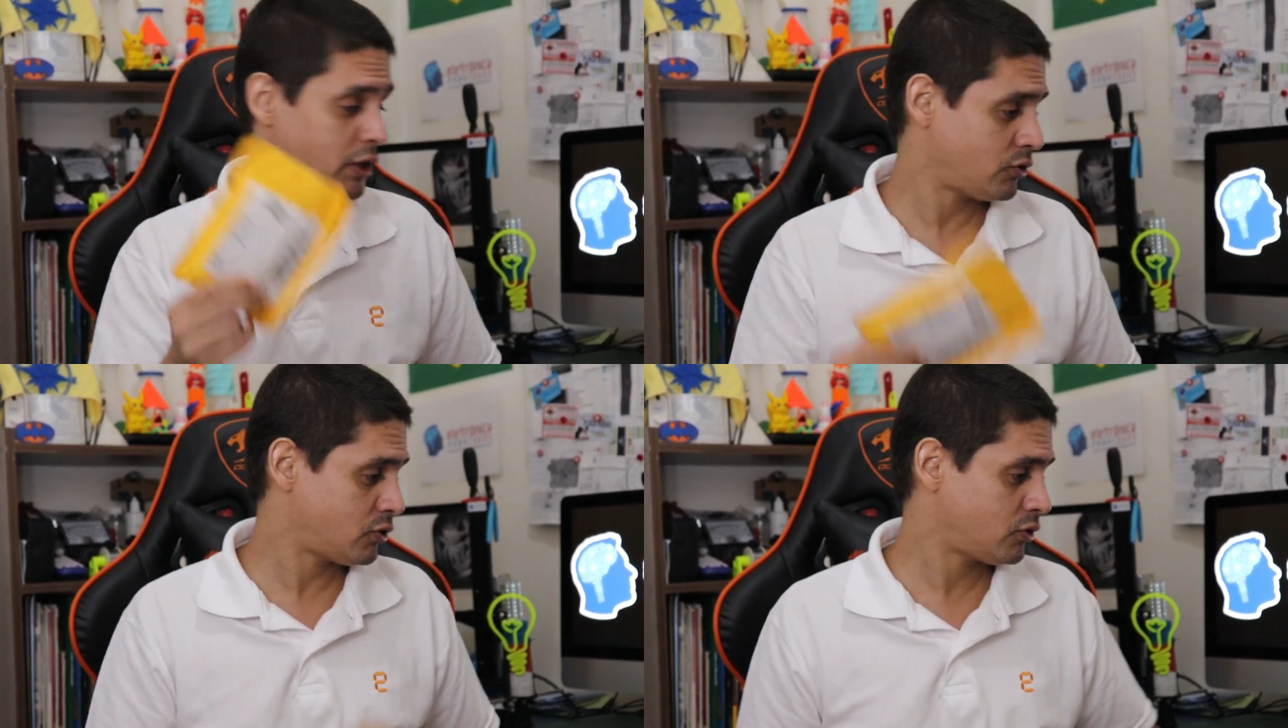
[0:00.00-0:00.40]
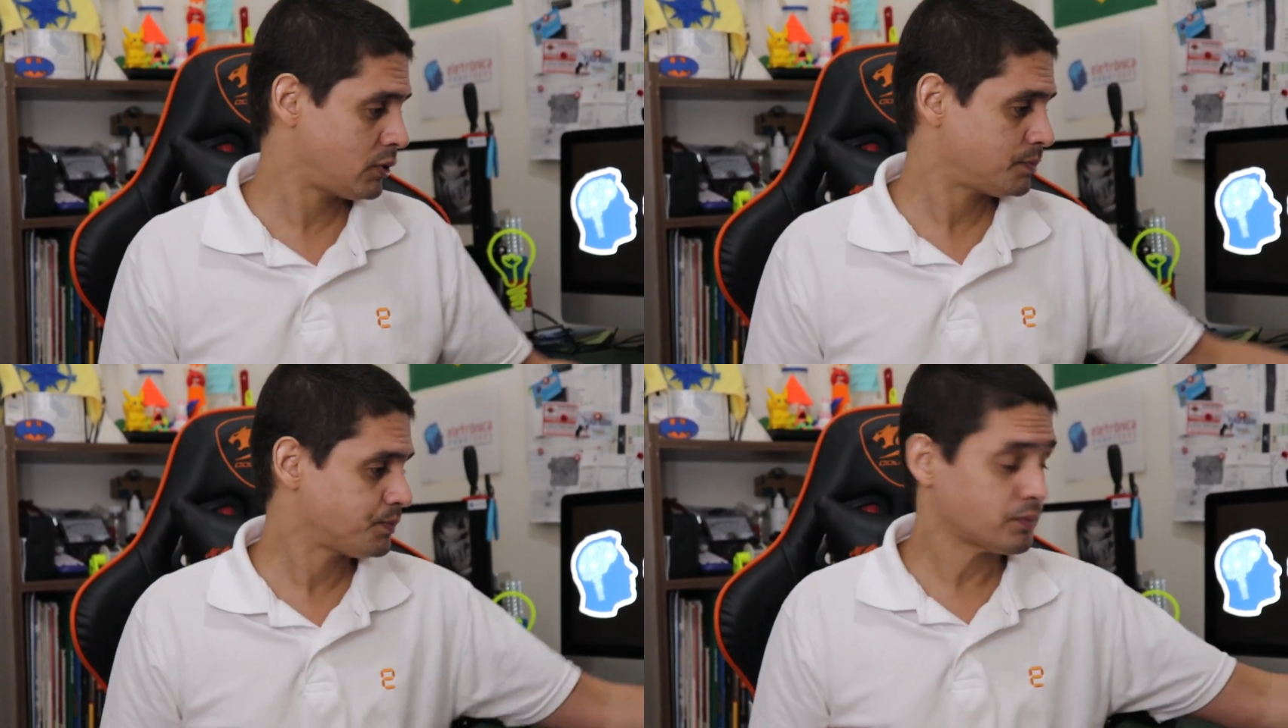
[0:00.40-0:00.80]

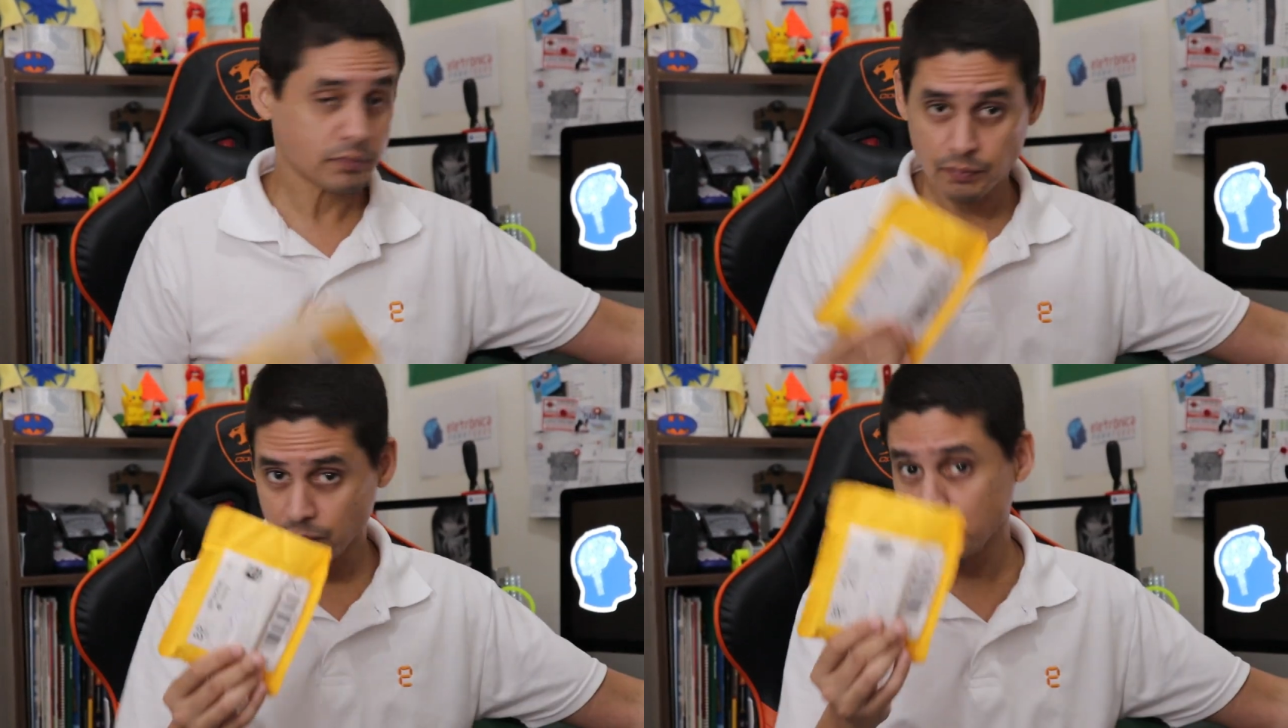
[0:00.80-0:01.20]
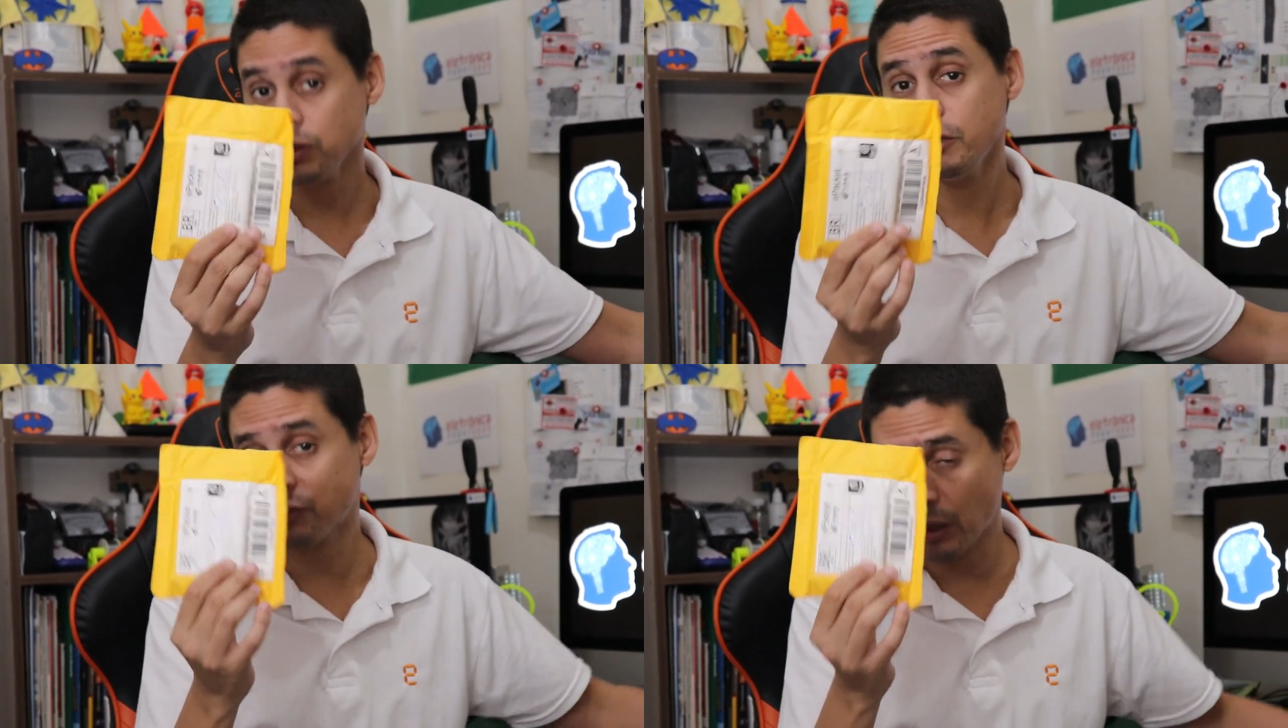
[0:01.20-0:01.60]
esse.
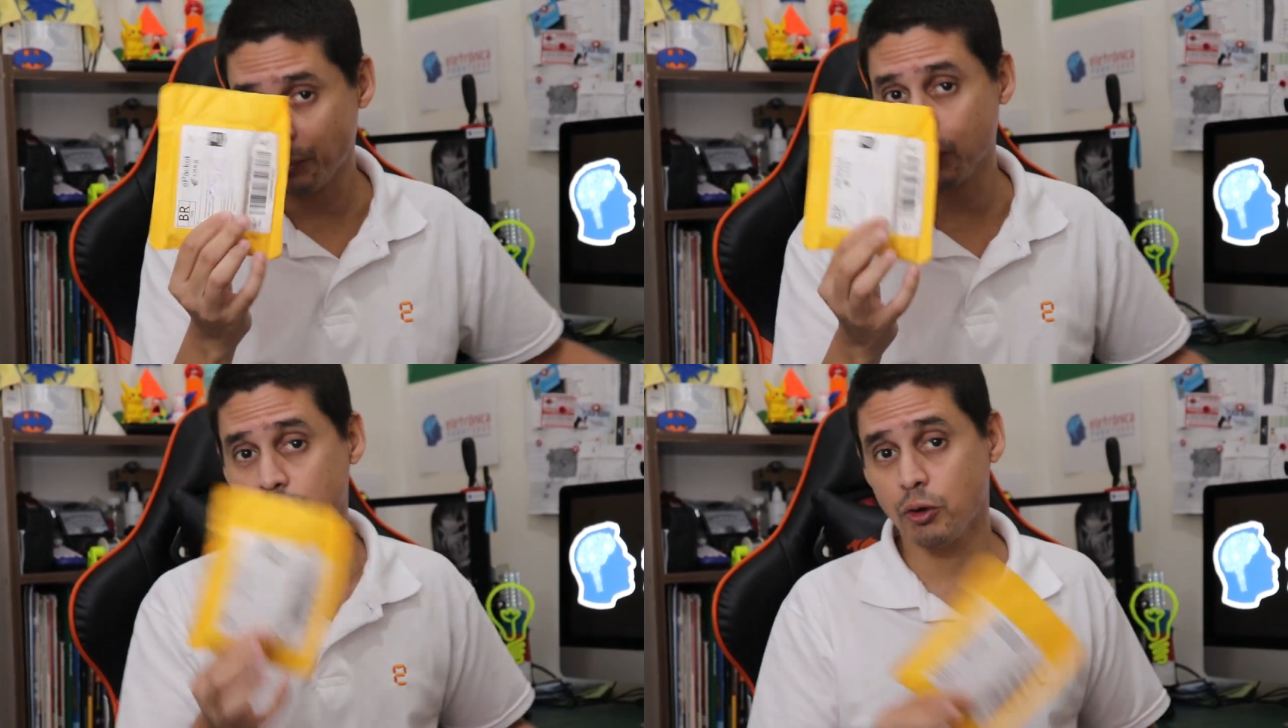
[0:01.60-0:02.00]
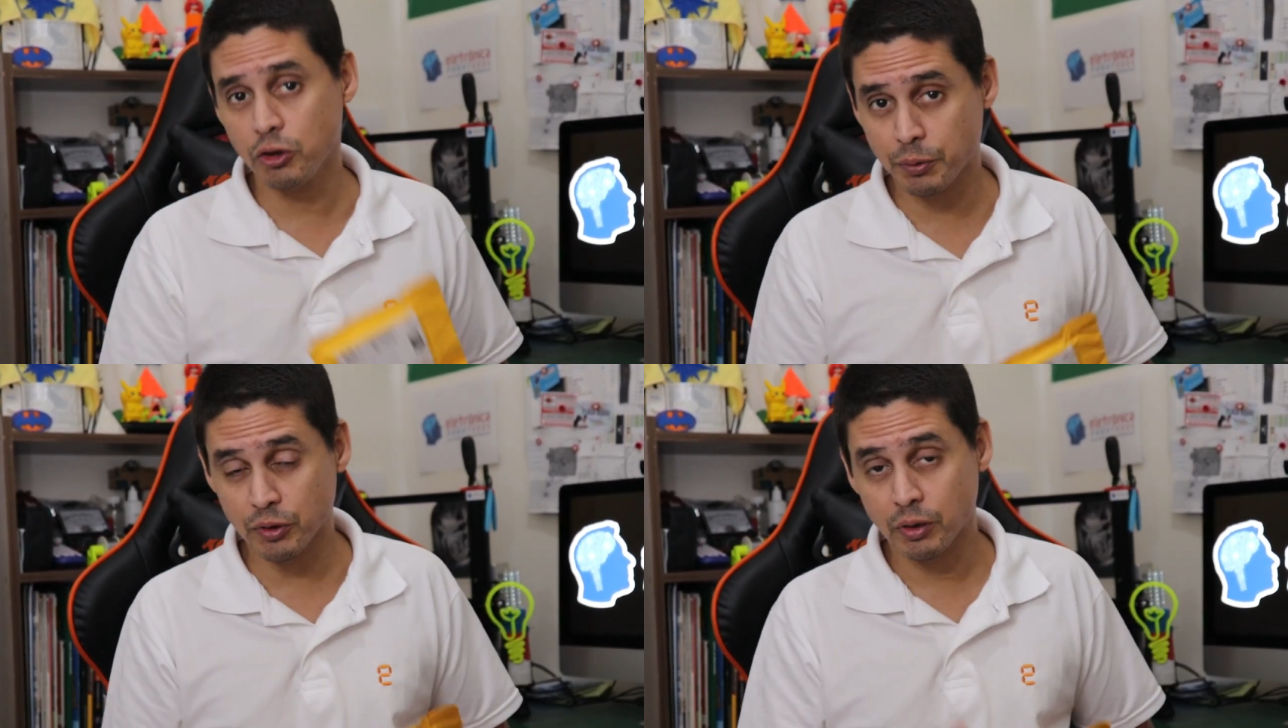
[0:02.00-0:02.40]
E sabe por que
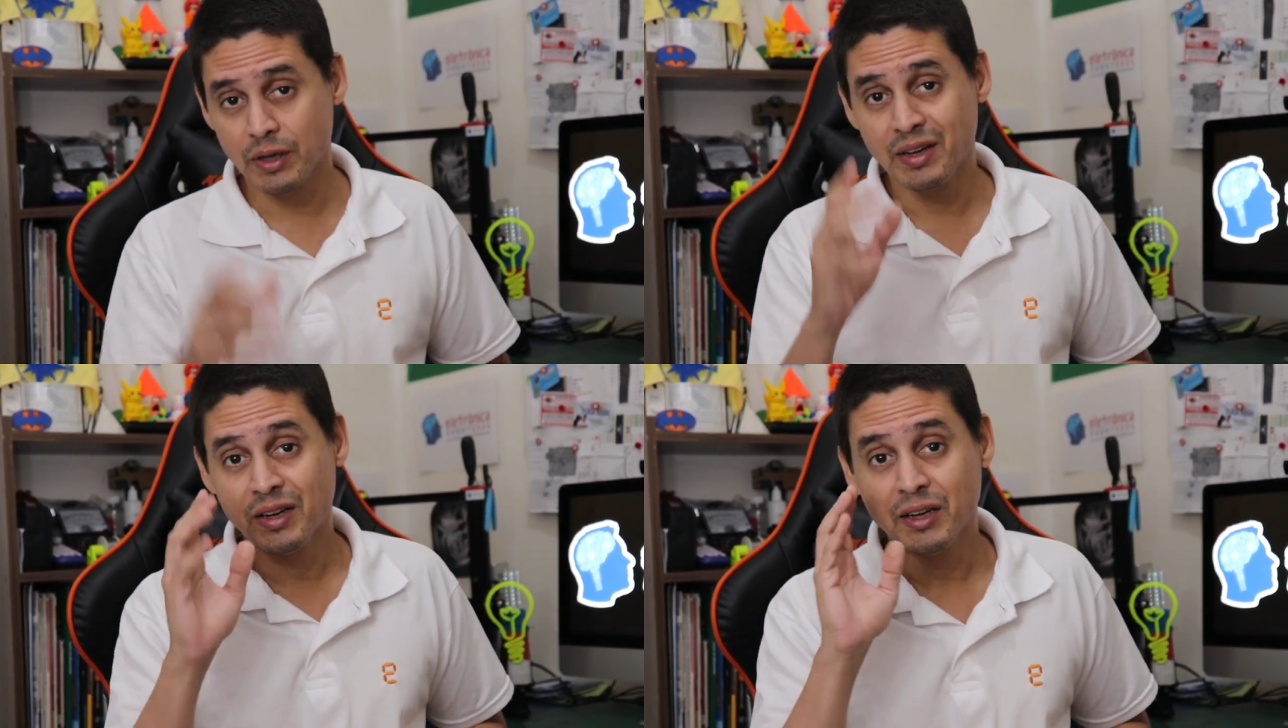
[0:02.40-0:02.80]
hoje, pessoal?